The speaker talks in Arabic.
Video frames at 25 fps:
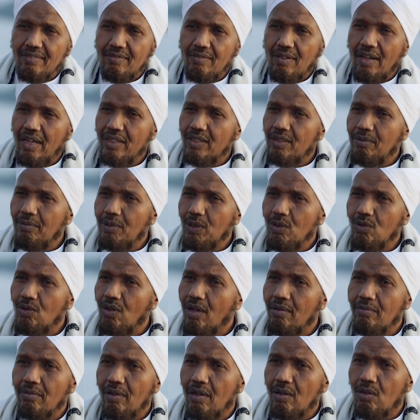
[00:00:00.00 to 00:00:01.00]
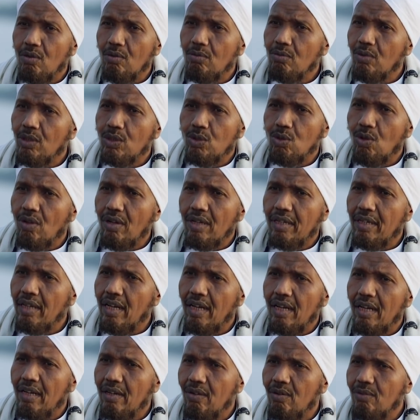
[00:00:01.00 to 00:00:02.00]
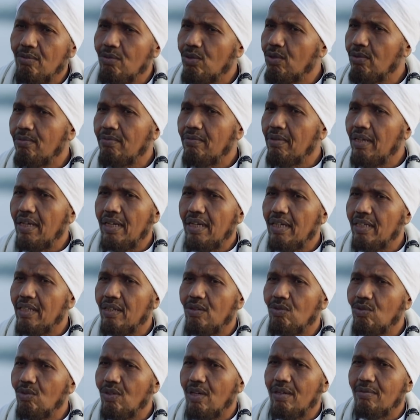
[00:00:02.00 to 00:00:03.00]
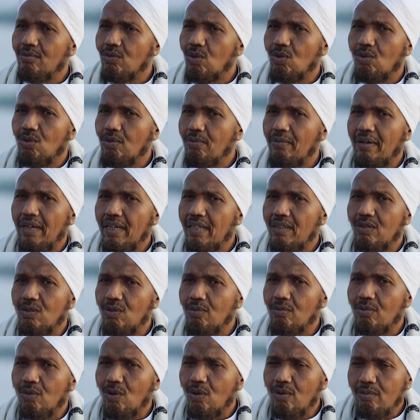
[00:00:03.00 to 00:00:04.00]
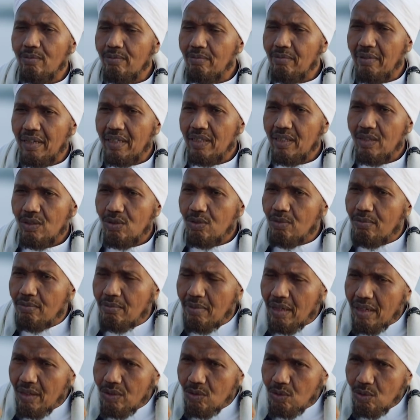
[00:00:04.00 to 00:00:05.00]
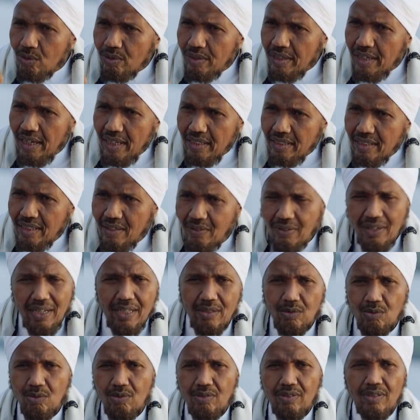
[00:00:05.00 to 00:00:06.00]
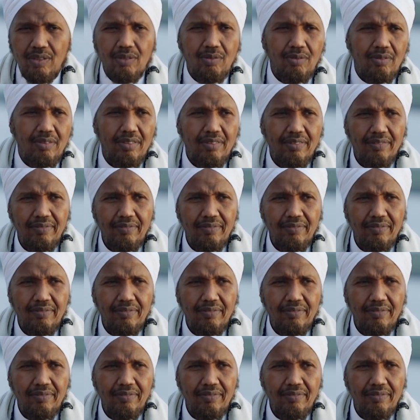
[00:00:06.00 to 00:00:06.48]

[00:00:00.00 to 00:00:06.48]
فأجمعوا أمركم وشركاءكم ثم لا يكن أمركم عليكم غمة ثم اقضوا إلي ولا تنظرون